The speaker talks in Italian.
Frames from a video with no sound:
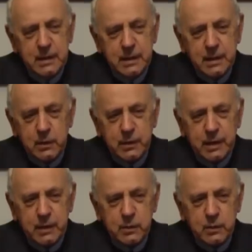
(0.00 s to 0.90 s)
E
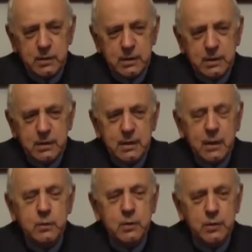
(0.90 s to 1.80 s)
allora ecco la
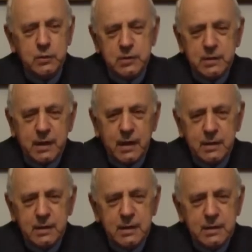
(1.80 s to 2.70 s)
curiosità
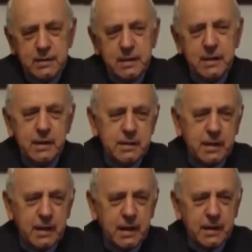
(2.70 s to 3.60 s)
di
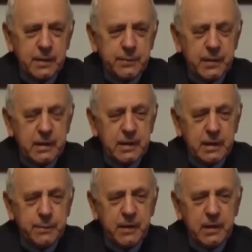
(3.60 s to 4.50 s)
indagare per
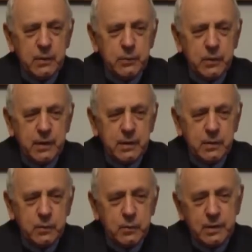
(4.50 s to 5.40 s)
capire un
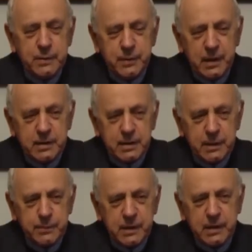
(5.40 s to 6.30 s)
pochino quelle pietre,
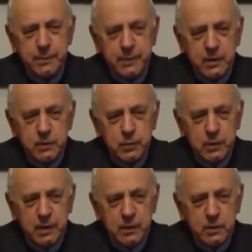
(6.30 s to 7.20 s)
per capire un
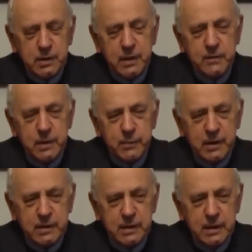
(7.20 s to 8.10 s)
pochino gli
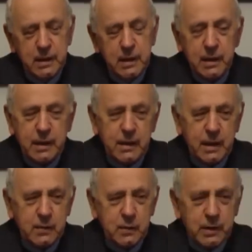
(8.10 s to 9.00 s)
avvenimenti che
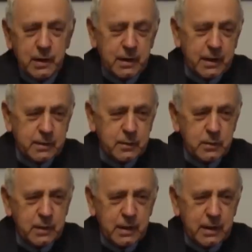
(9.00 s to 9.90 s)
l'hanno
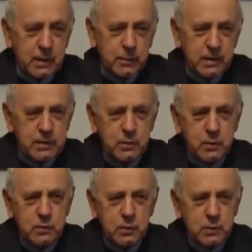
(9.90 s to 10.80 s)
eretto e l'hanno
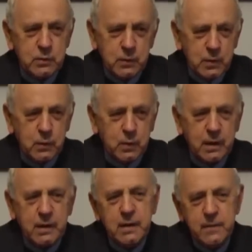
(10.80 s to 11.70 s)
mantenuto
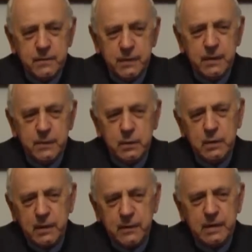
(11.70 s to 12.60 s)
ancora
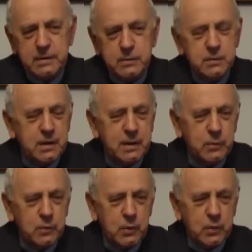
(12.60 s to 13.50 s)
vivo e vegeto,
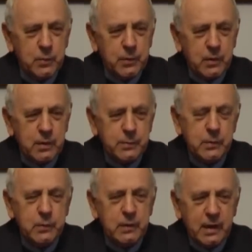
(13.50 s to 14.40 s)
diremmo noi con parola
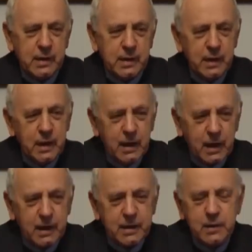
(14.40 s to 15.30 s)
popolare,
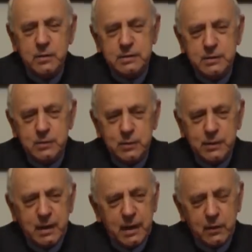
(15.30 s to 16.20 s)
anche i nostri
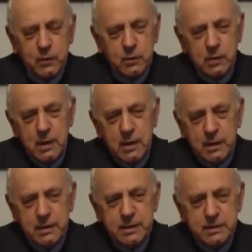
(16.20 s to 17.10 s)
giorni. Ecco
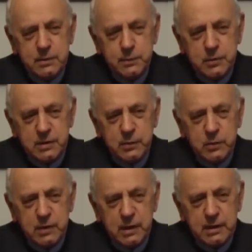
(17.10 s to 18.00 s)
l'inizio, potremmo
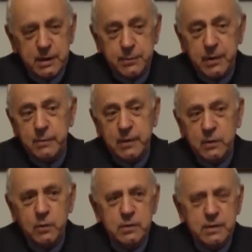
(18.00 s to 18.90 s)
dire, dei primi
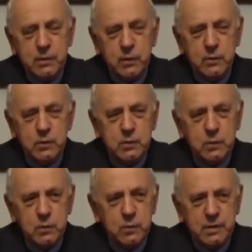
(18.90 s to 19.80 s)
incontri che ho avuto
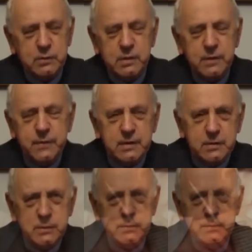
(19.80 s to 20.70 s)
con questo edificio.